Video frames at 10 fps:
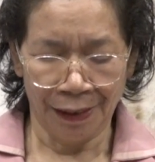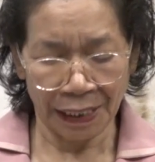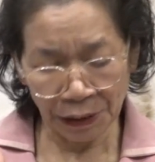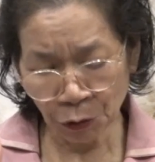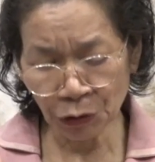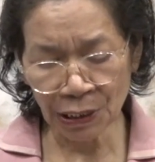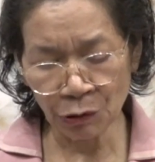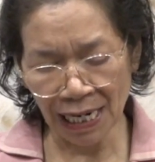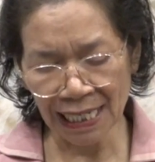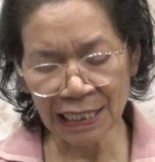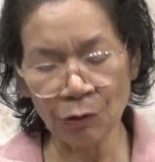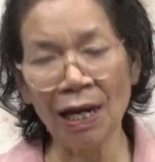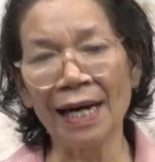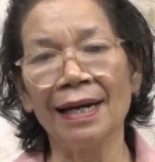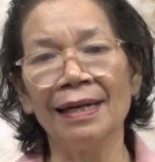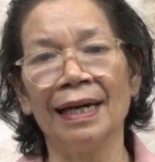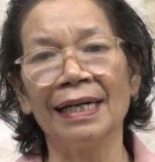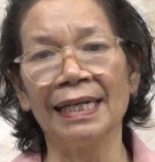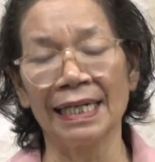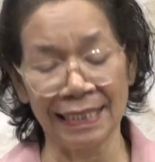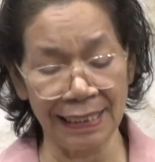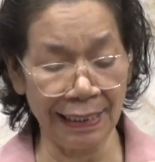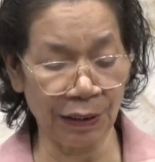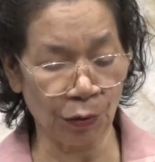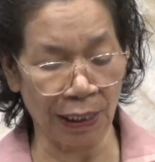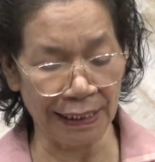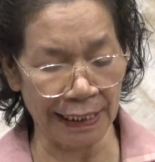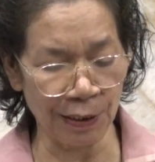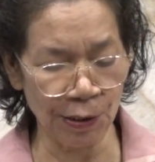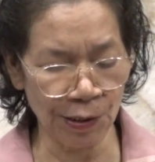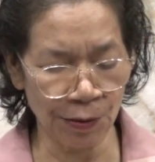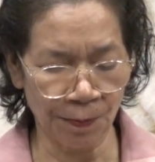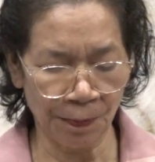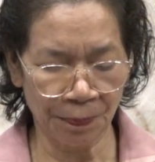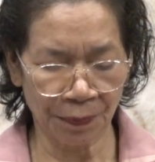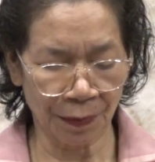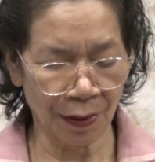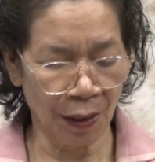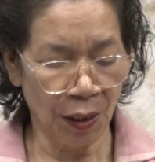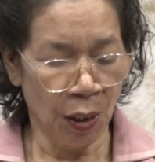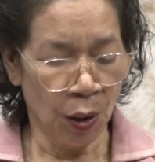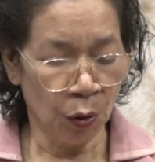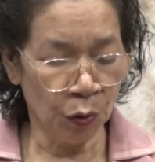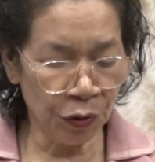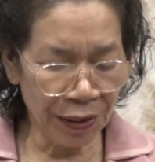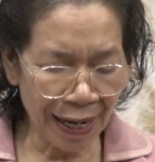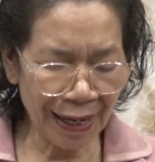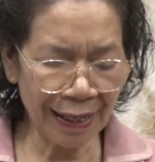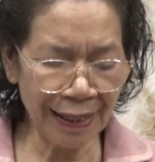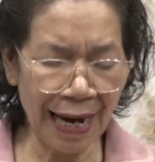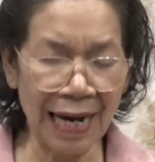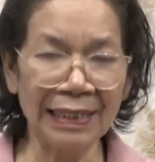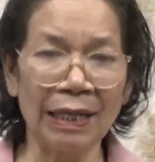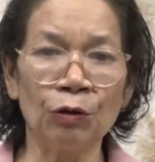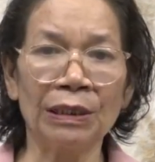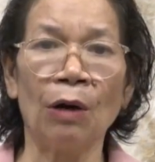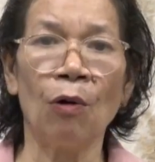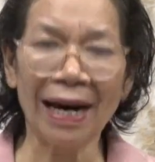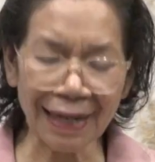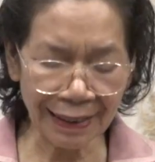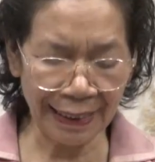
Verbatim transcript: Tentu saudara-saudara yang dikasihi Tuhan Yesus, undangan atau tawaran